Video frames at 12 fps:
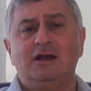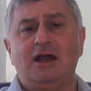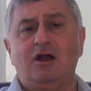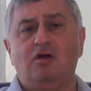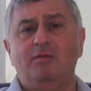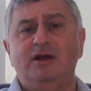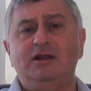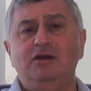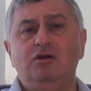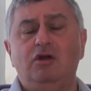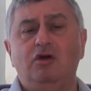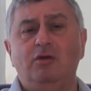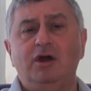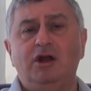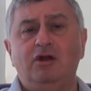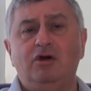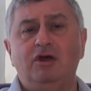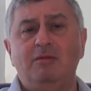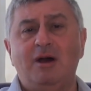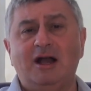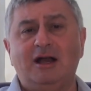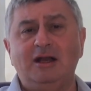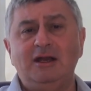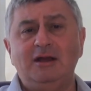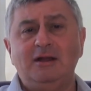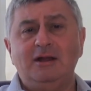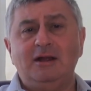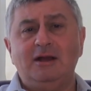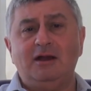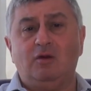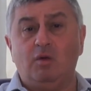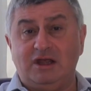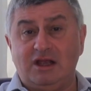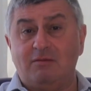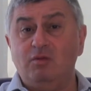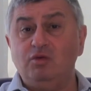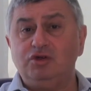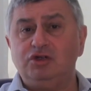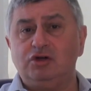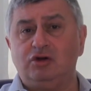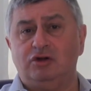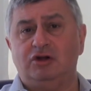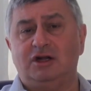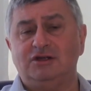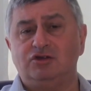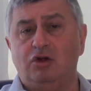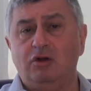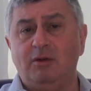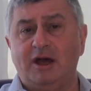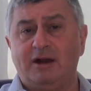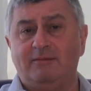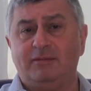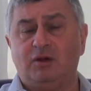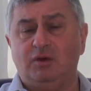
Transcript: que ha cometido el gobierno de Macri eh, cuesta mucho resolver,